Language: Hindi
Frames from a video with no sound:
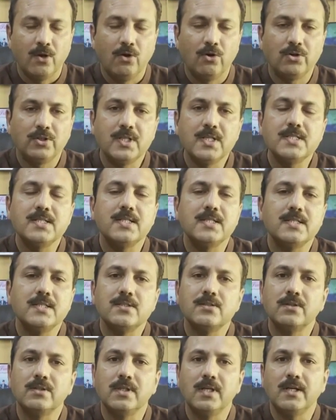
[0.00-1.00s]
और तीसरी
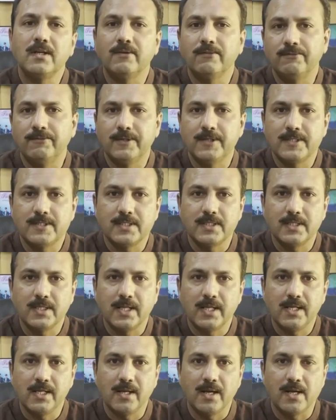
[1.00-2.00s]
चीज़ होती है कम्फर्ट्स
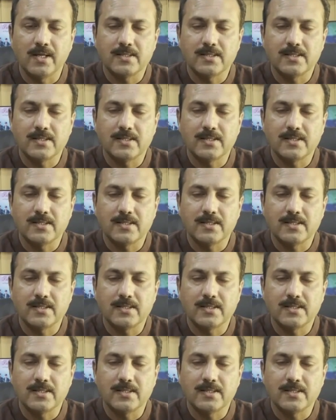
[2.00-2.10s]
यानी